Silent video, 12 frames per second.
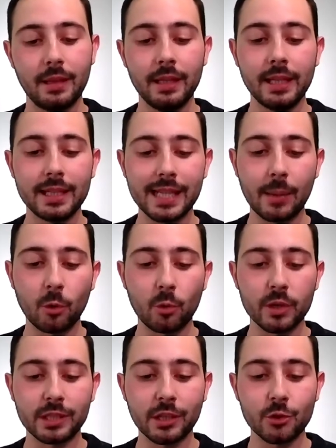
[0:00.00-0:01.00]
Iniziamo
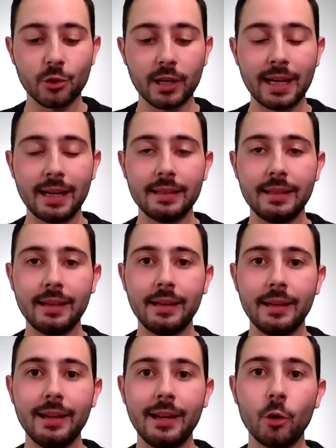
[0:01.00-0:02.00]
questa
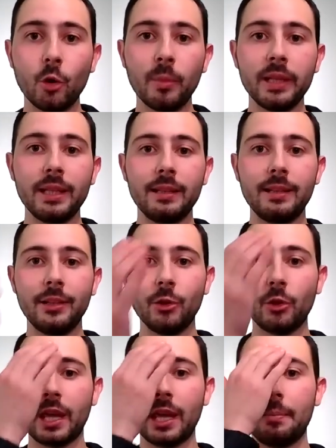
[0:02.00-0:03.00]
giornata nel nome di
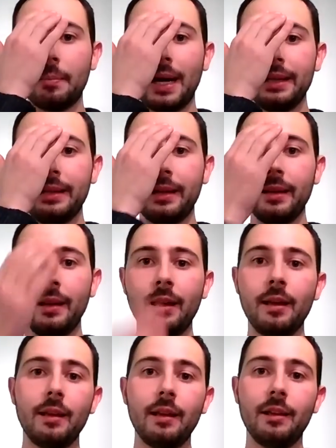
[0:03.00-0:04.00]
Dio che è
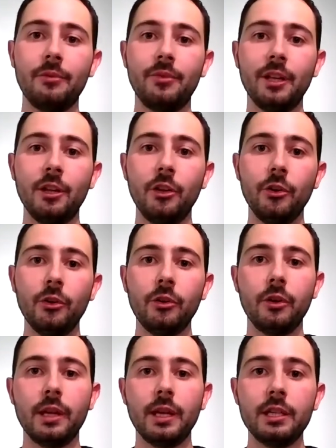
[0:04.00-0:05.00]
Padre e
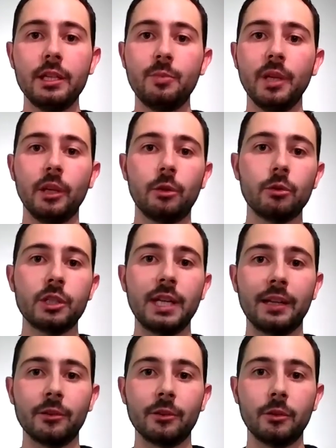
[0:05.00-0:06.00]
Figlio e Spirito
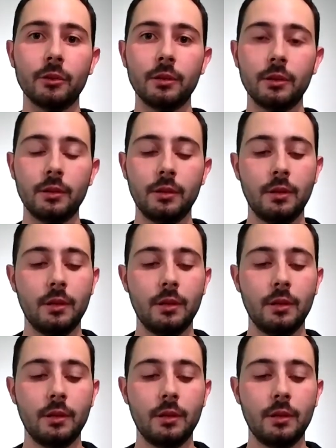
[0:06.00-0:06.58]
Santo.